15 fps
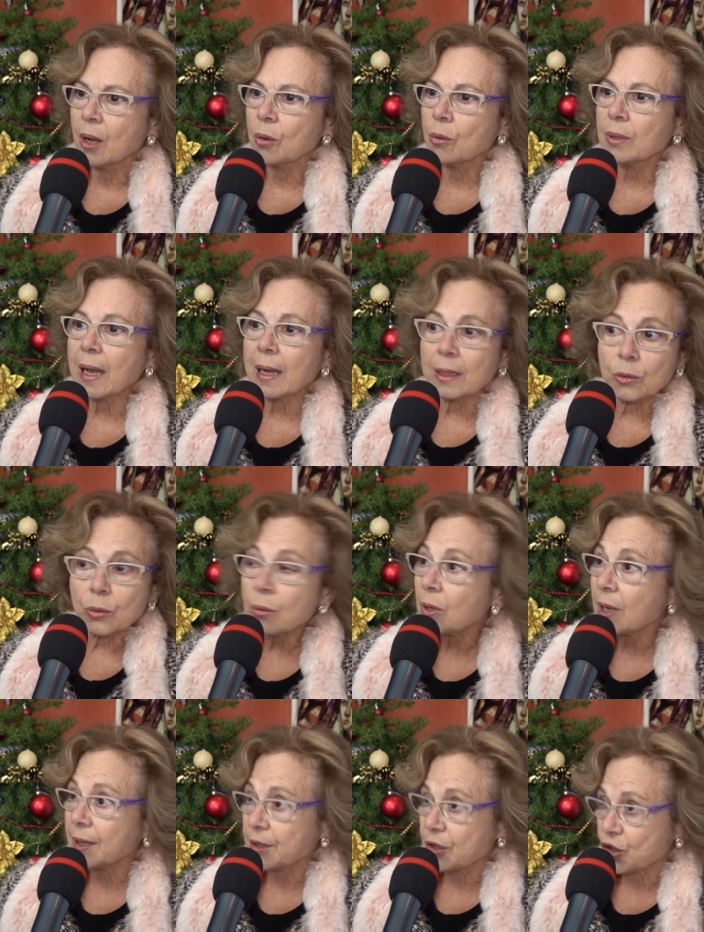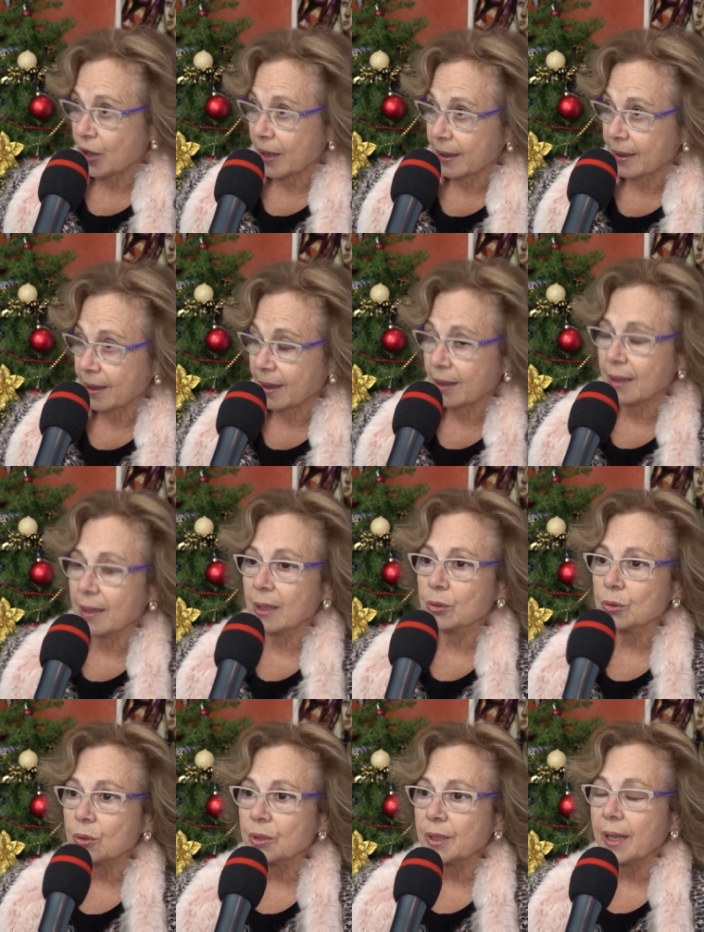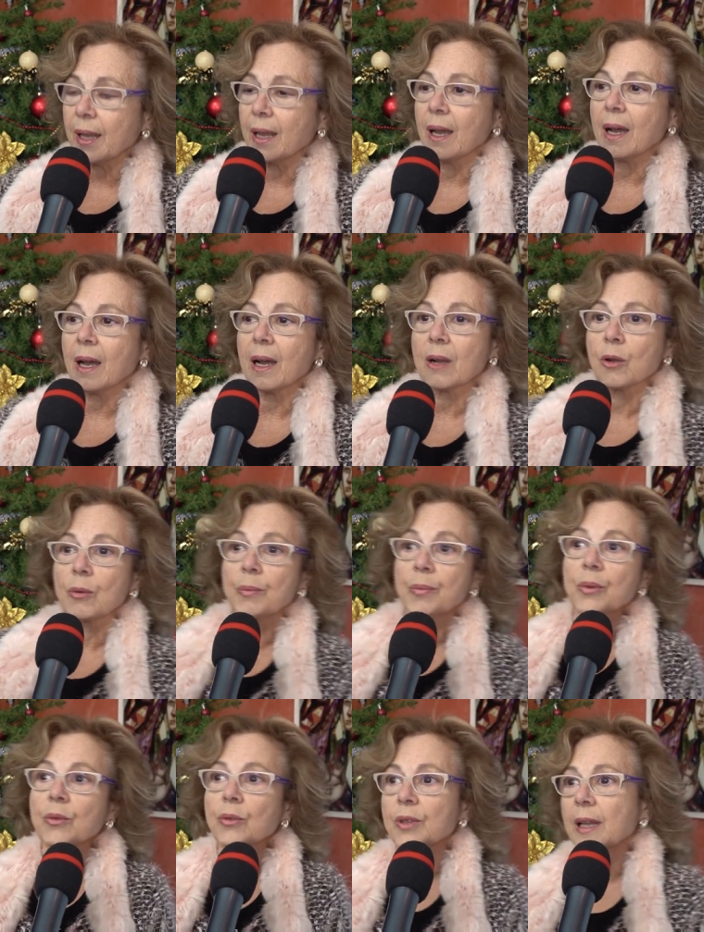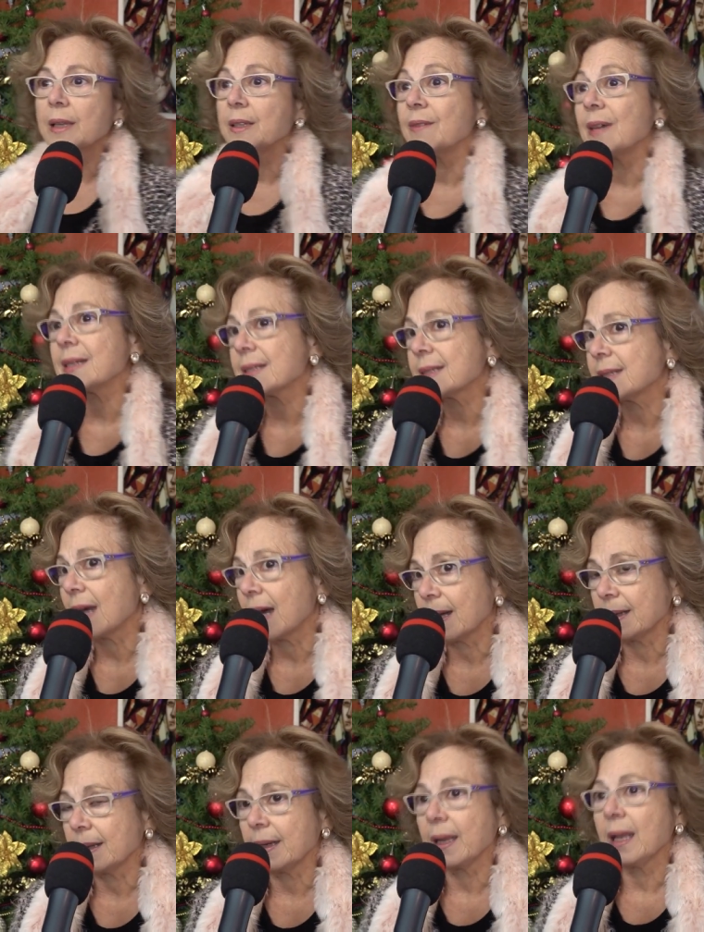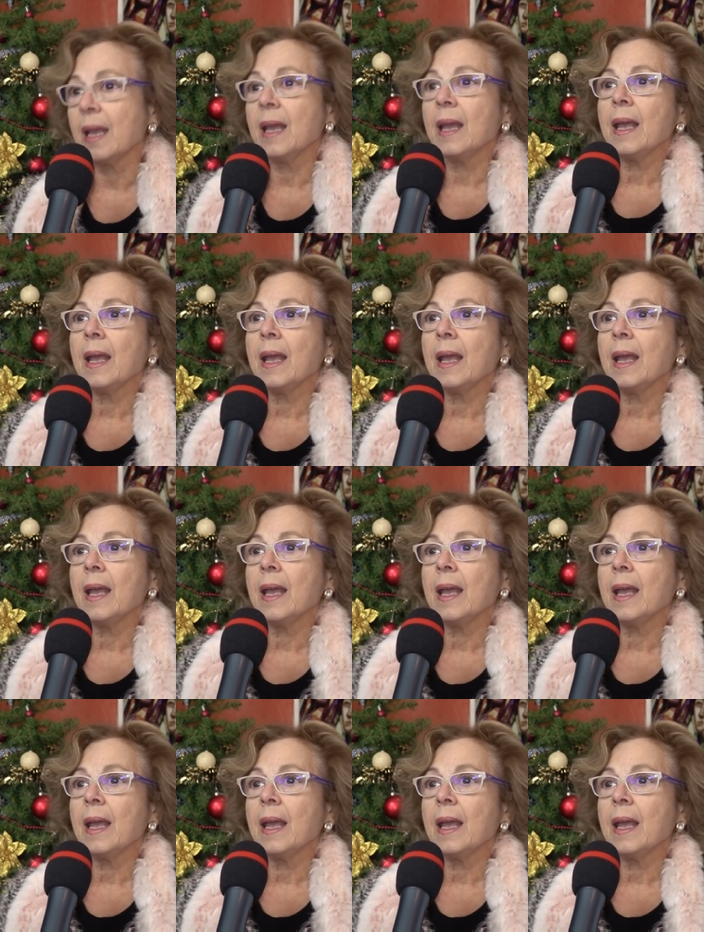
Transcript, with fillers: una lunga ricerca che l'autore ha compiuto da diversi anni